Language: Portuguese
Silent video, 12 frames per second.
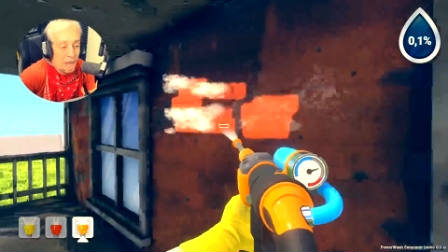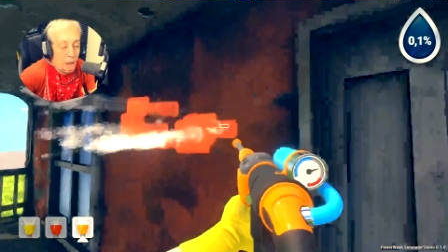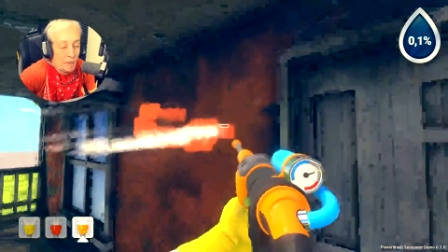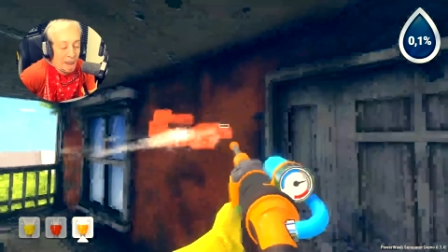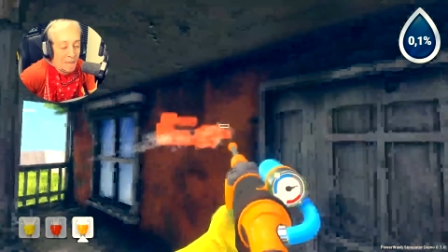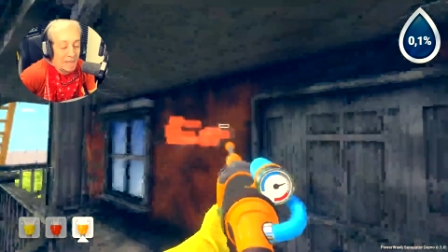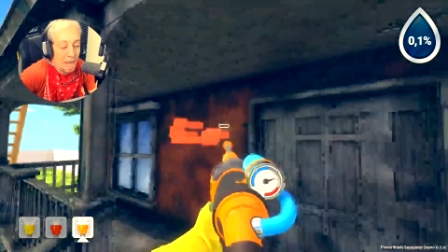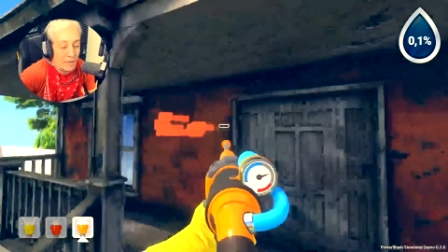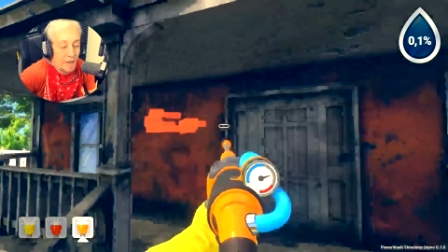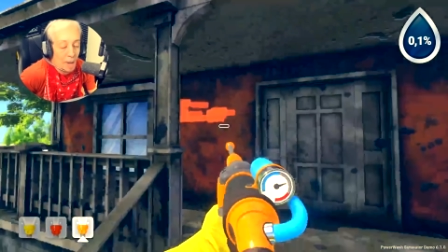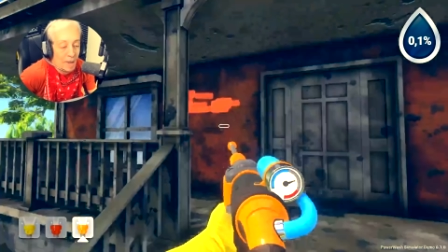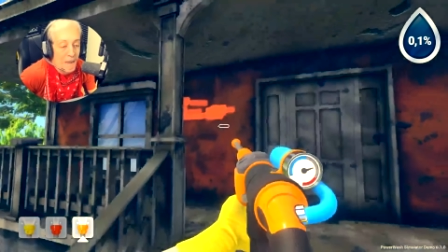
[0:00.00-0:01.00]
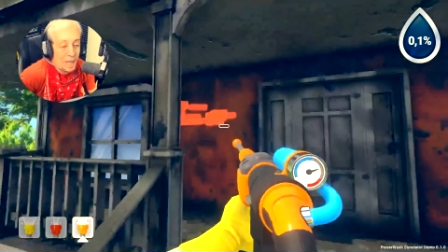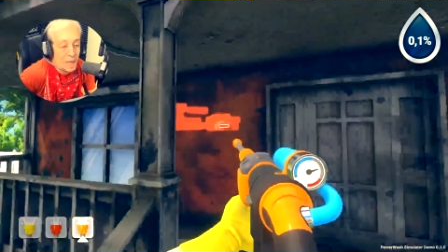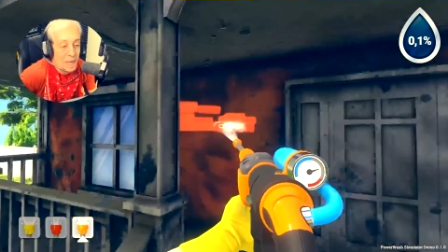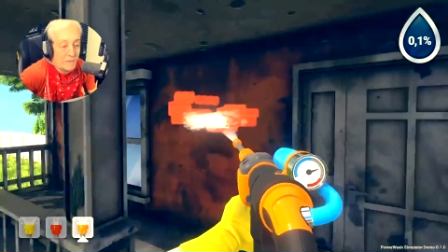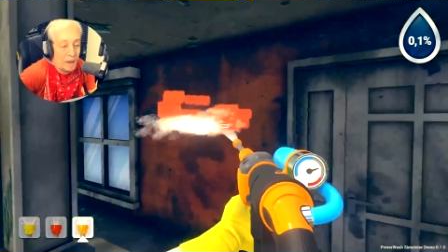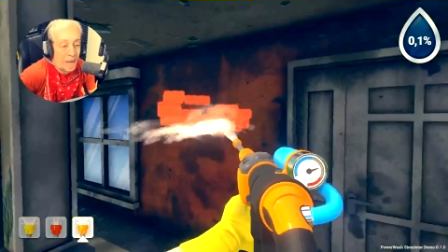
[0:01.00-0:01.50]
mais 10 velho, quem que
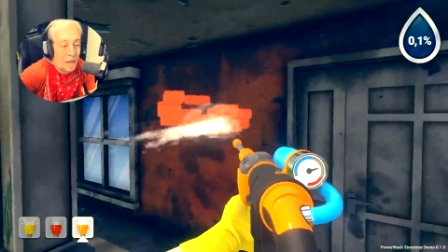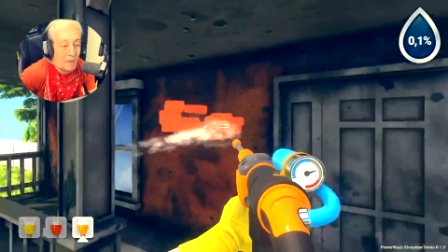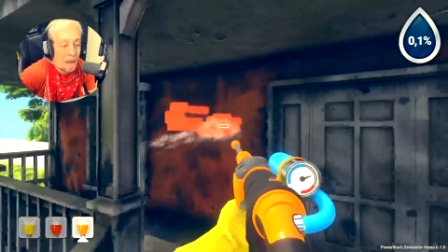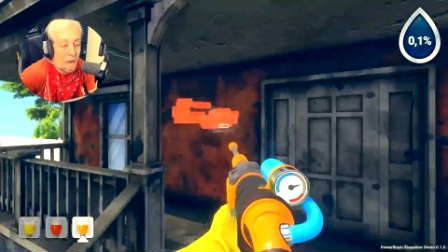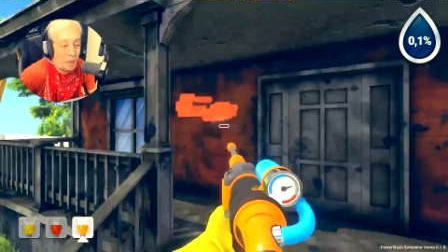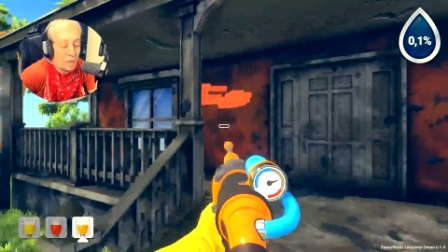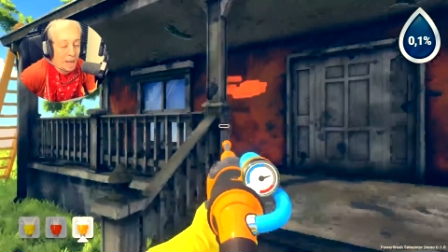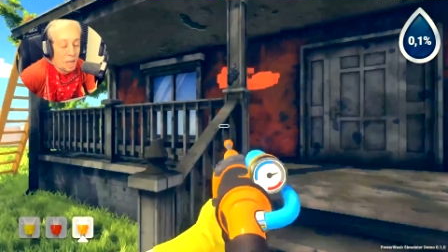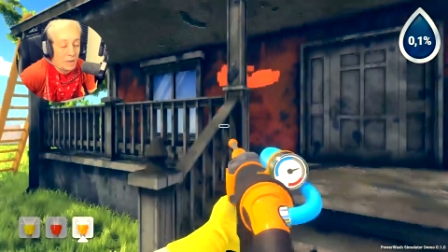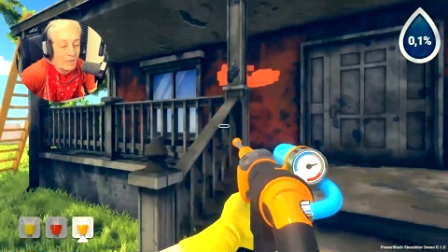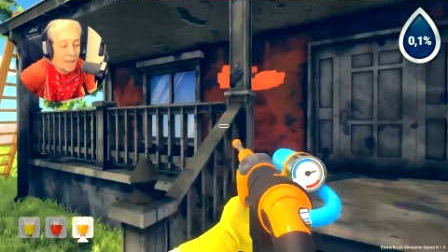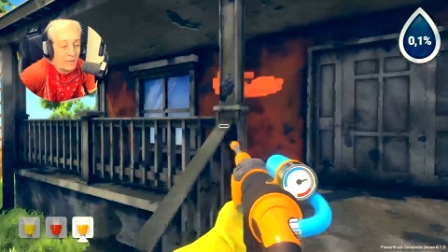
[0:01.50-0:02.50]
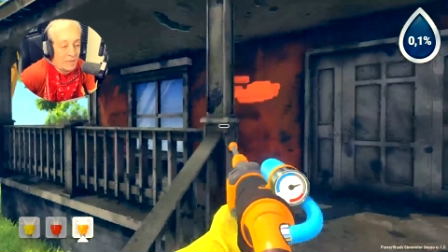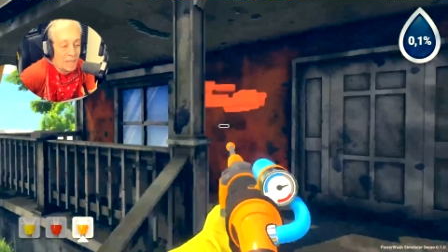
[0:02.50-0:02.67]
limpa a cá mais rápido? Aquele velho filho da